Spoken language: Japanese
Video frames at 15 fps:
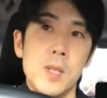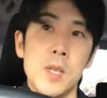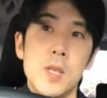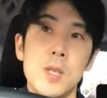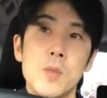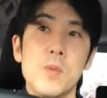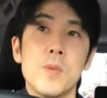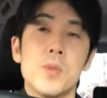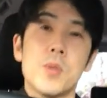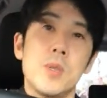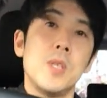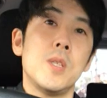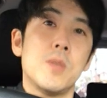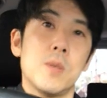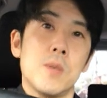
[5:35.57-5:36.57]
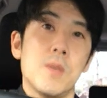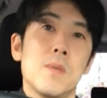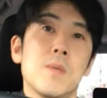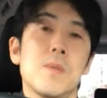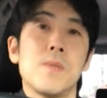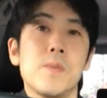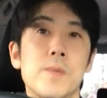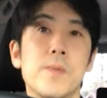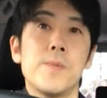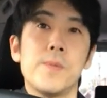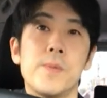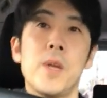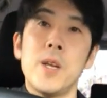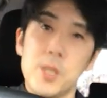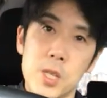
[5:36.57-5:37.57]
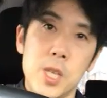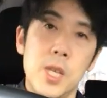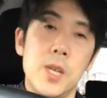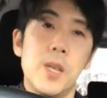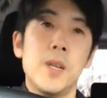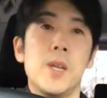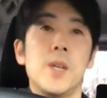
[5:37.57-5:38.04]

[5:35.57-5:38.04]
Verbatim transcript: ただそのスイーツ大好き